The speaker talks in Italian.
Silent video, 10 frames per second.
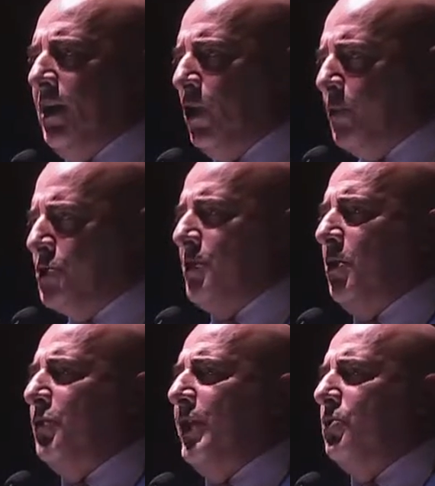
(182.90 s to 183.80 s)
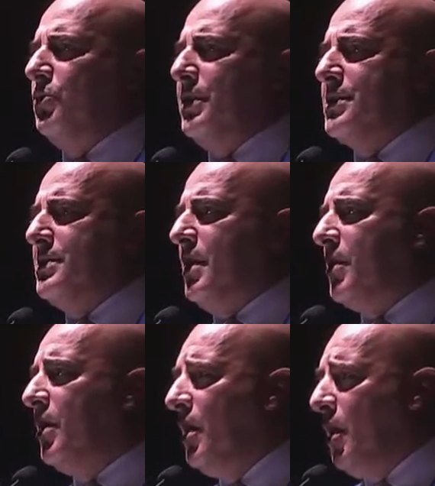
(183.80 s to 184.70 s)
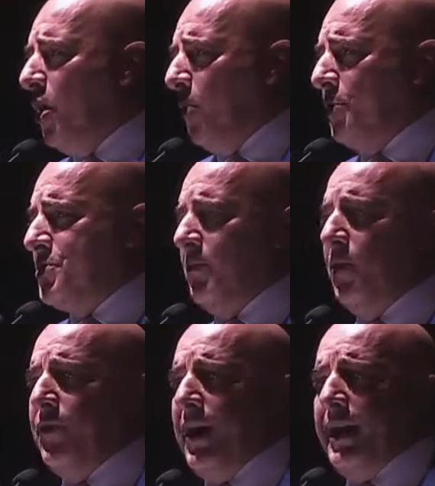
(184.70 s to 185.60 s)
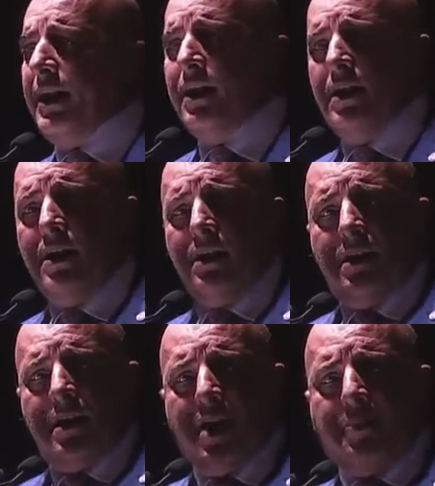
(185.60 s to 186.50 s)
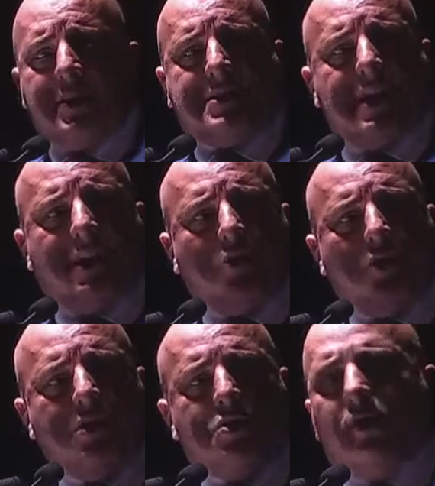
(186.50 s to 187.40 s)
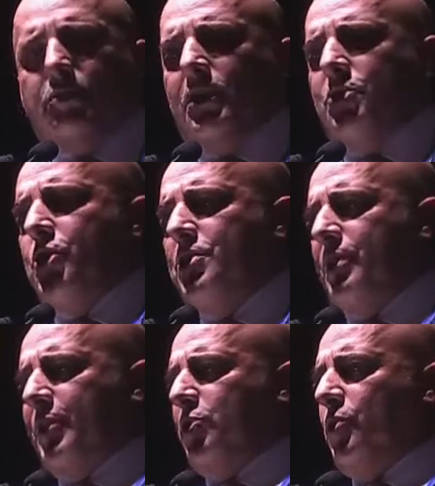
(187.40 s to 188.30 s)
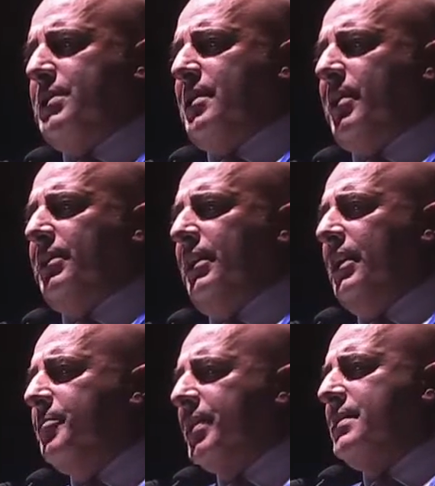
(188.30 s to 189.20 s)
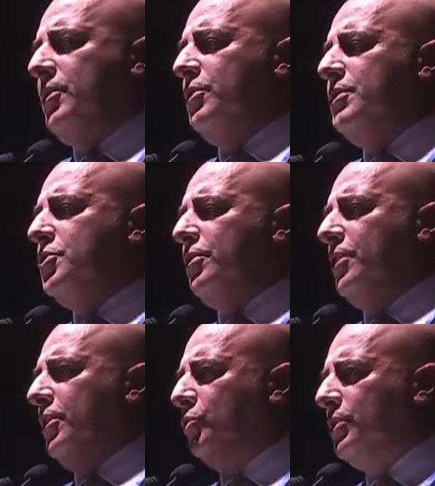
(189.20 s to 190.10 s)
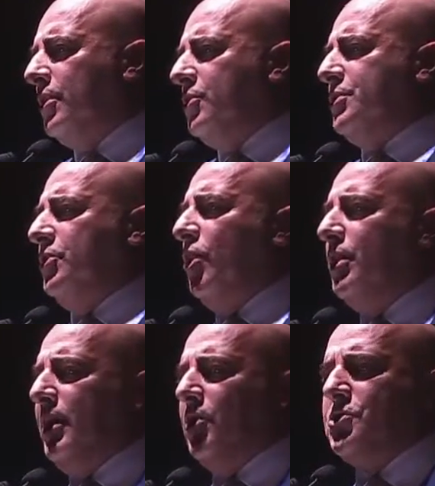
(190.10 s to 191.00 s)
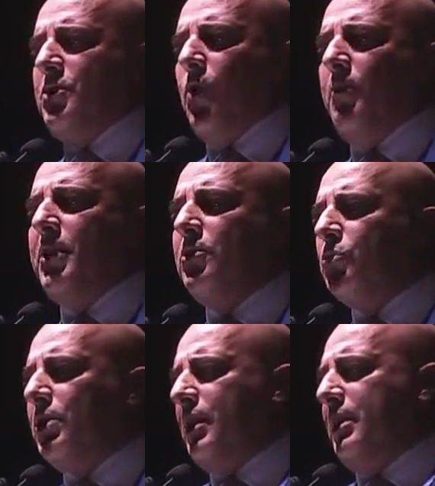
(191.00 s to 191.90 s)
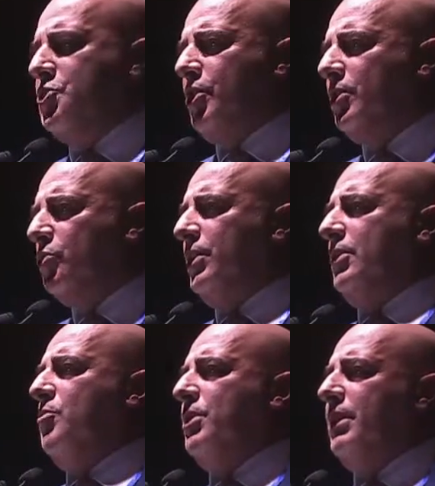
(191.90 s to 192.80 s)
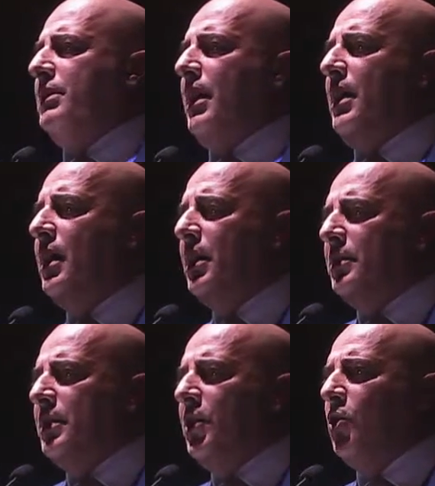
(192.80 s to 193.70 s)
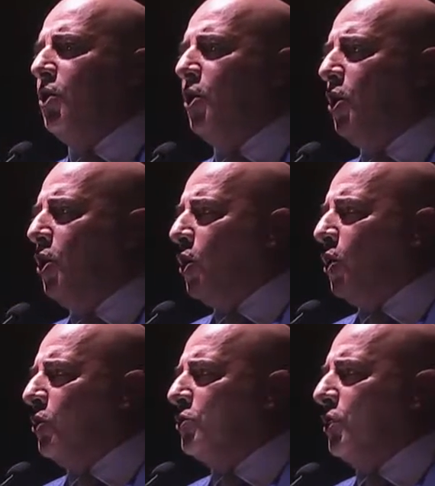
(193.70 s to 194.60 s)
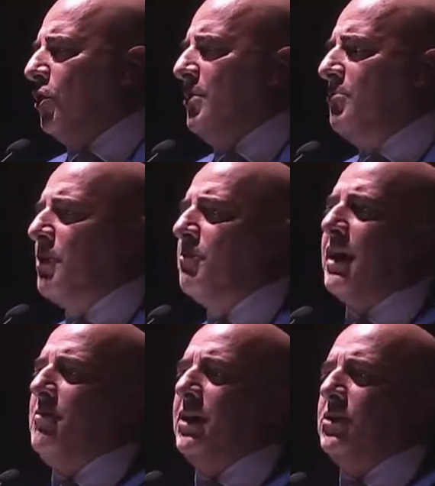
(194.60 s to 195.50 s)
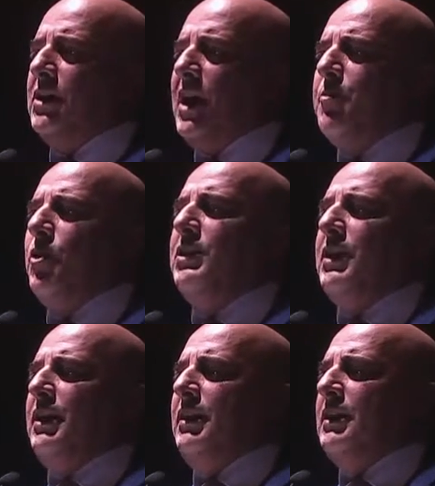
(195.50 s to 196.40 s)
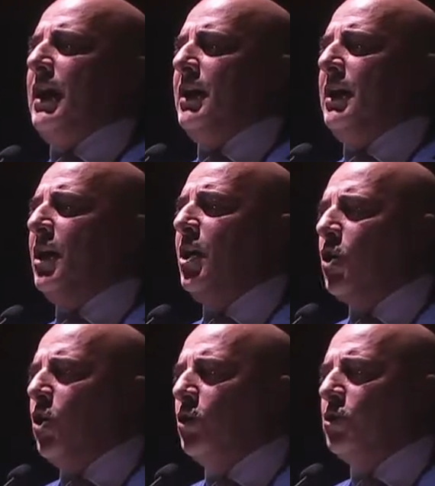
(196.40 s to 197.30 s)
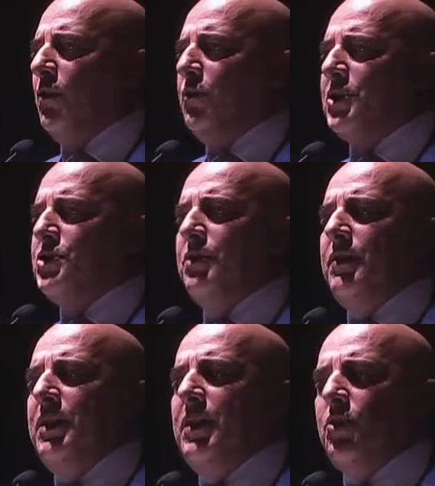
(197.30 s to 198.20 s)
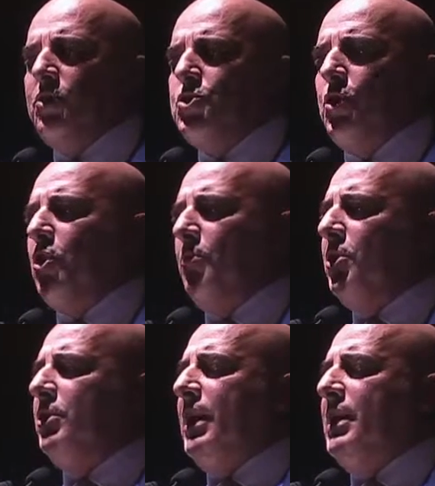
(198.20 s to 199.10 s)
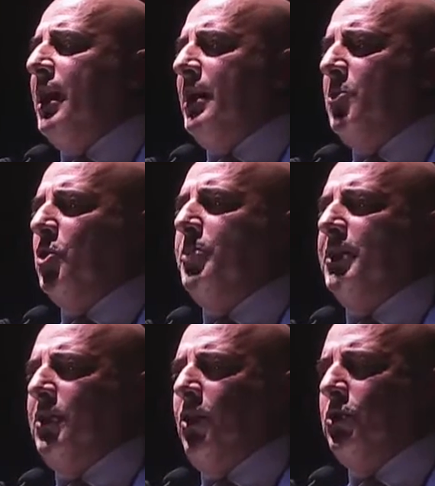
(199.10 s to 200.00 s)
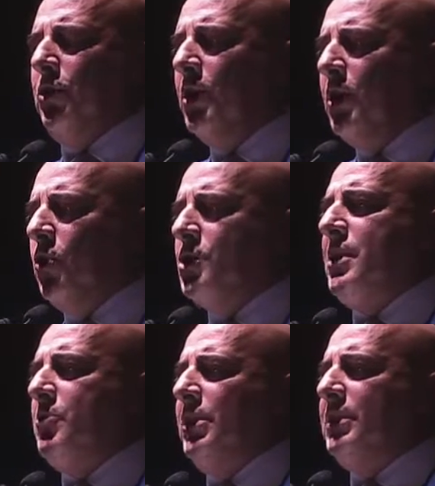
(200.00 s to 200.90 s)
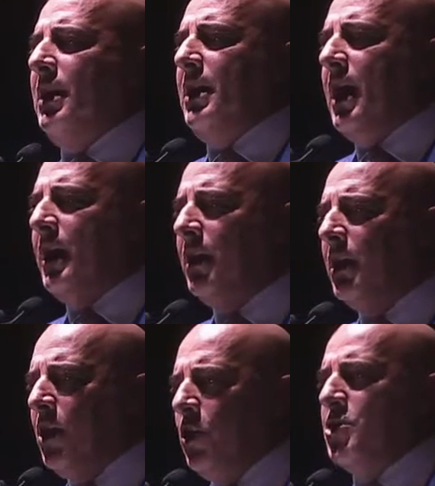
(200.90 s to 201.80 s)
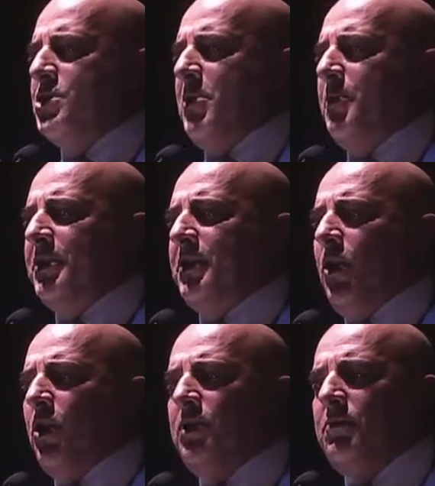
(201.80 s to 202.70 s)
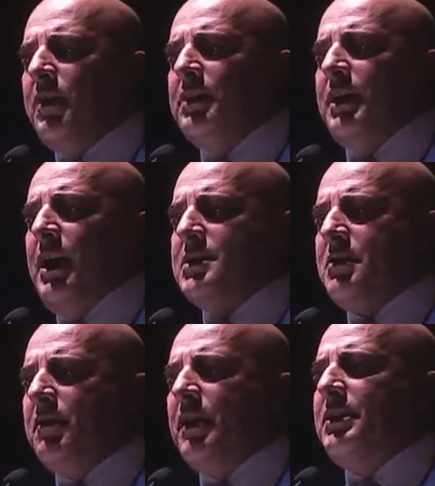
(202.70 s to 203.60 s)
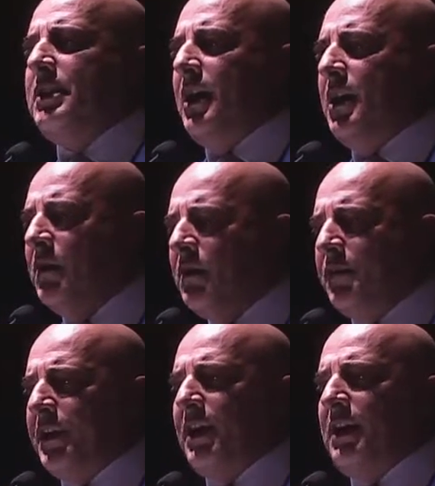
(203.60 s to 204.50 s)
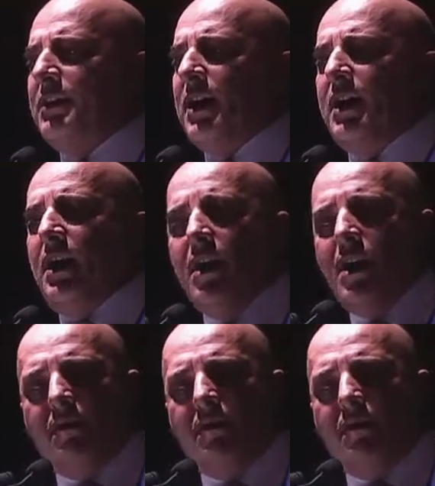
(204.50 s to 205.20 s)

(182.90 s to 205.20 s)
possiamo fare tutti assieme, lo possiamo fare apprezzando il discorso che Giorgio ha fatto questa mattina, apprezzando il discorso che tutte le nostre donne e i nostri uomini in tutte le regioni, in tutti i comuni d'Italia dicono contro l'imbambarimento della politica in Italia, contro il farci divenire ogni giorno meno italiani e meno patrioti. Noi siamo gli italiani, noi siamo i patrioti, viva Trieste, viva l'Italia, viva Fratelli d'Italia e viva